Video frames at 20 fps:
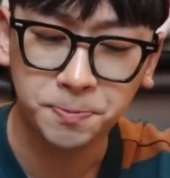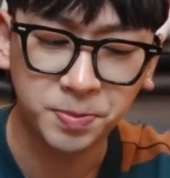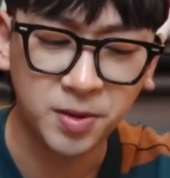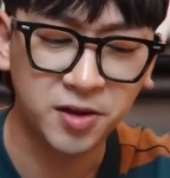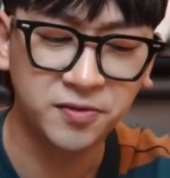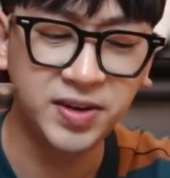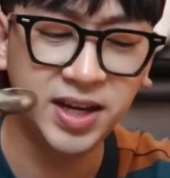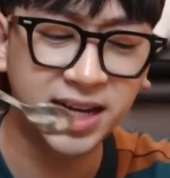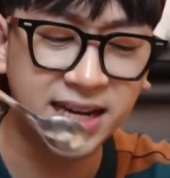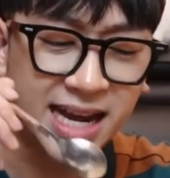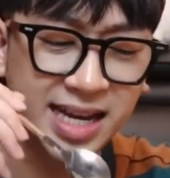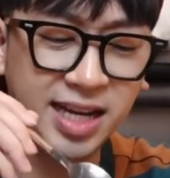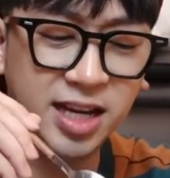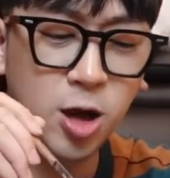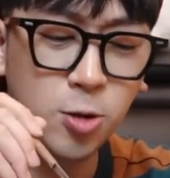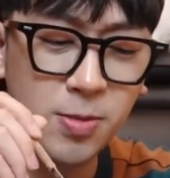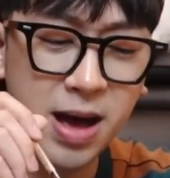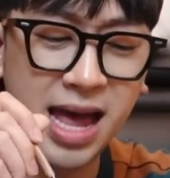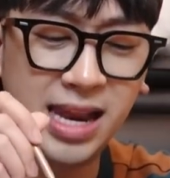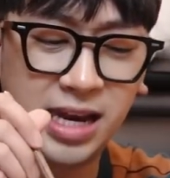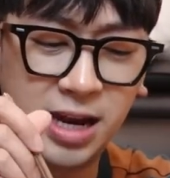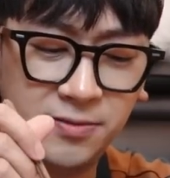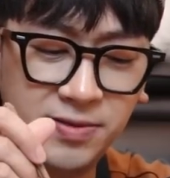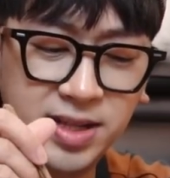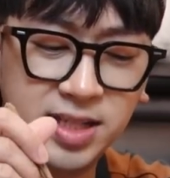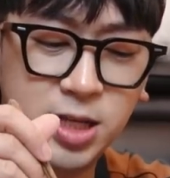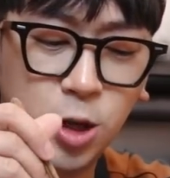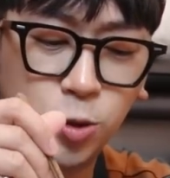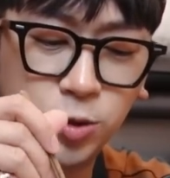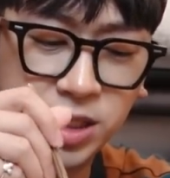vị này thì không hẳn là
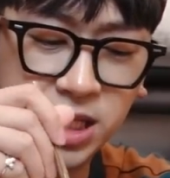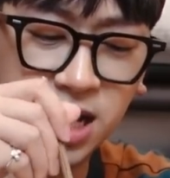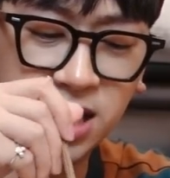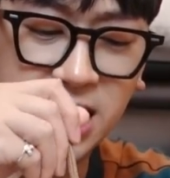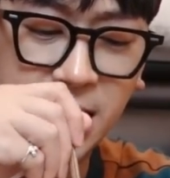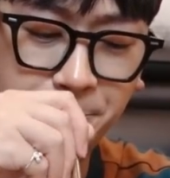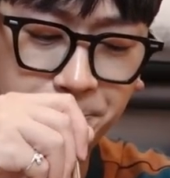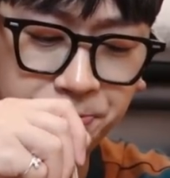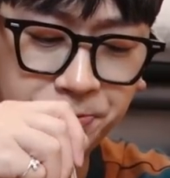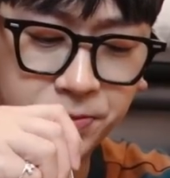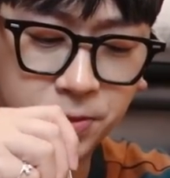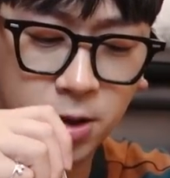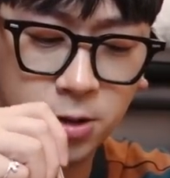vị sầu riêng lắm